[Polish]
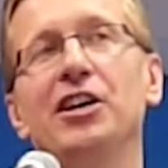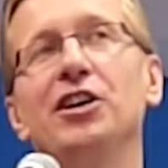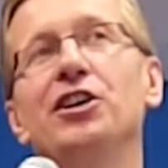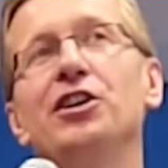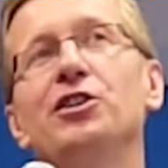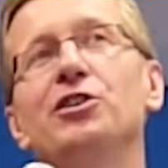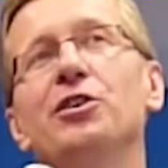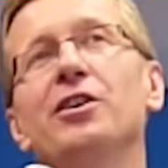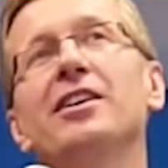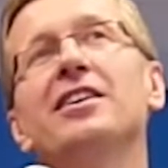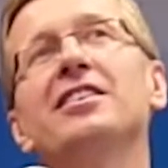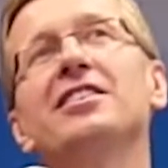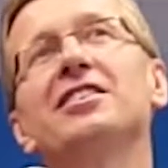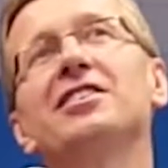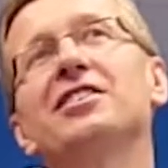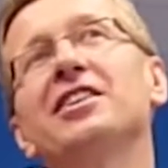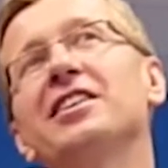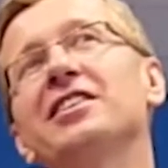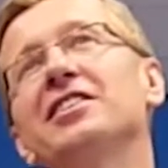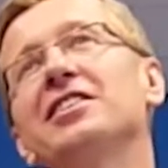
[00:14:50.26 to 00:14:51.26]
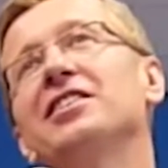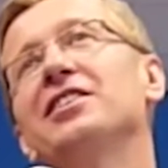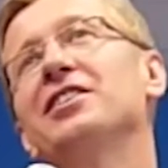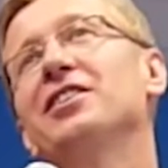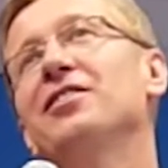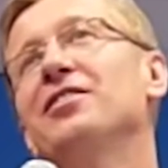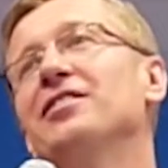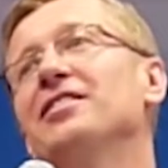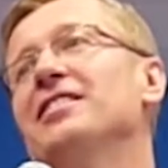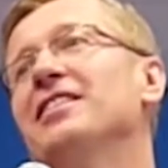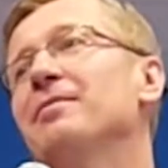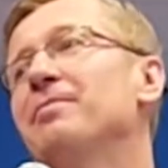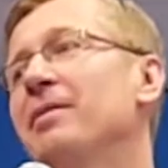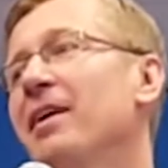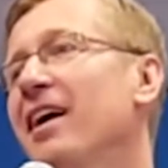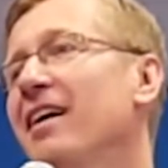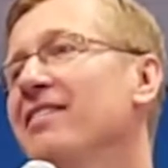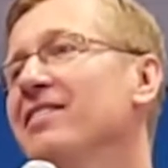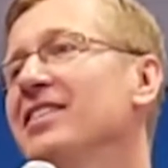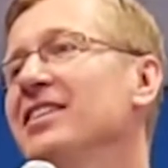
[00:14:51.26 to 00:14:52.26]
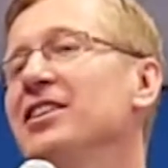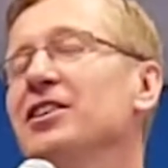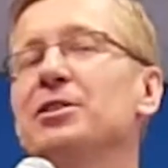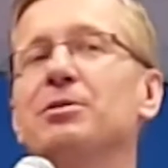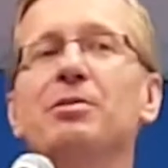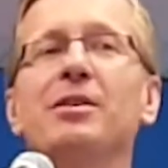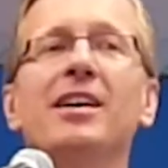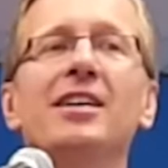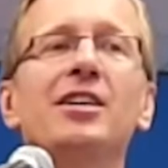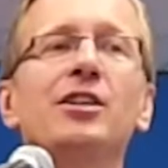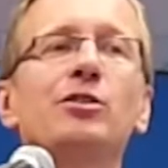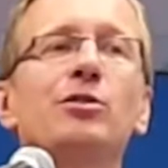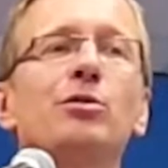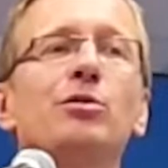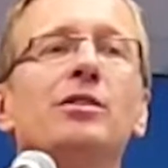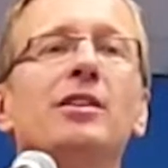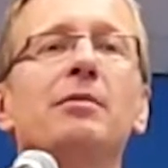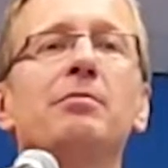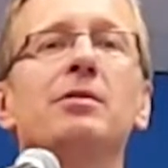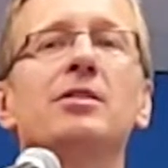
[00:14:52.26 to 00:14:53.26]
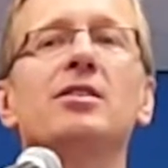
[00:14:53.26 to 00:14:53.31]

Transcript: I to jest rzecz no, naprawdę niesłychanie trudna.